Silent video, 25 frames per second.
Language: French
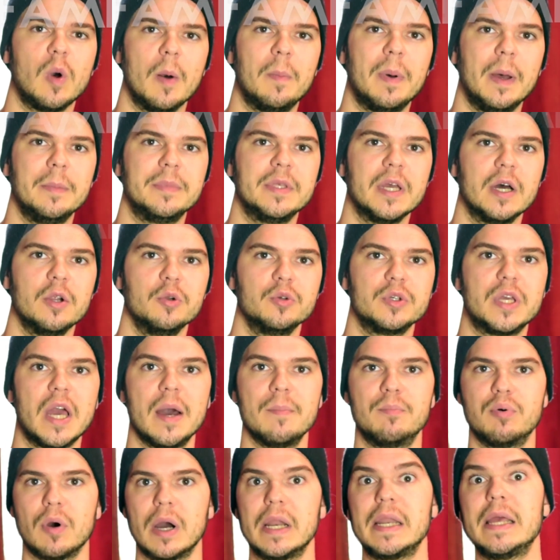pas bien le gars,
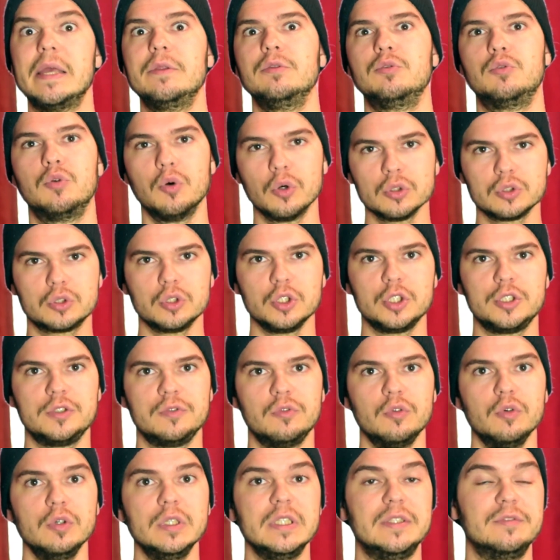pour aller à une course de
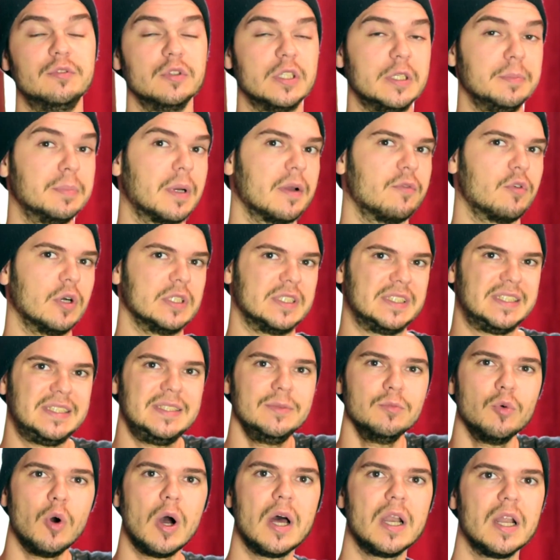chevaux, il faut qu'il prévoie 6
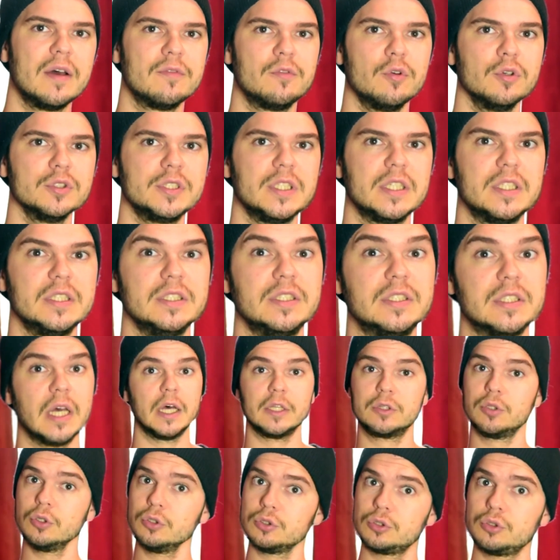mois à l'avance et qu'il dise
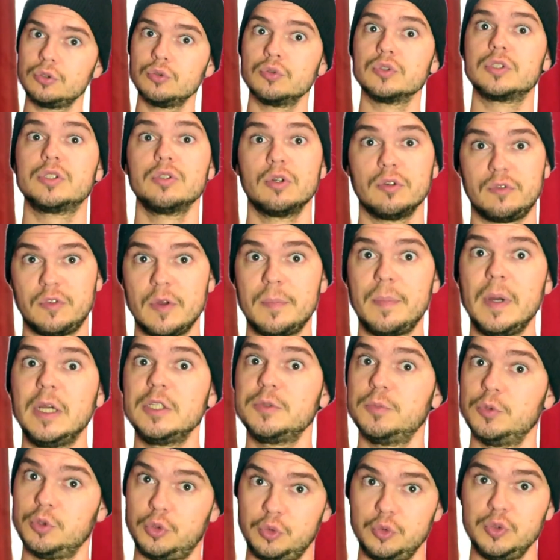Attention, si on le fait pas, je
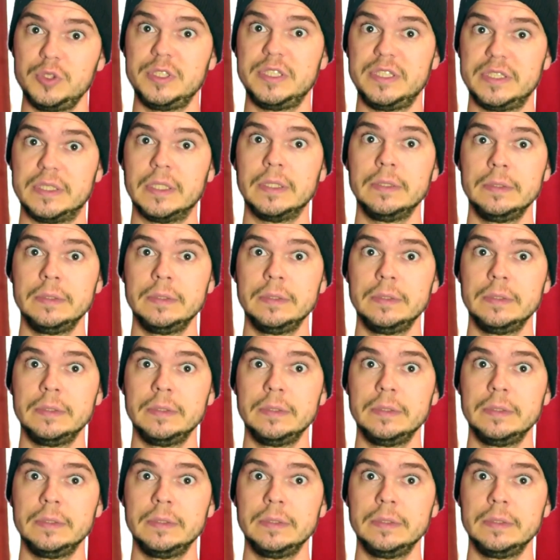me suicide hein.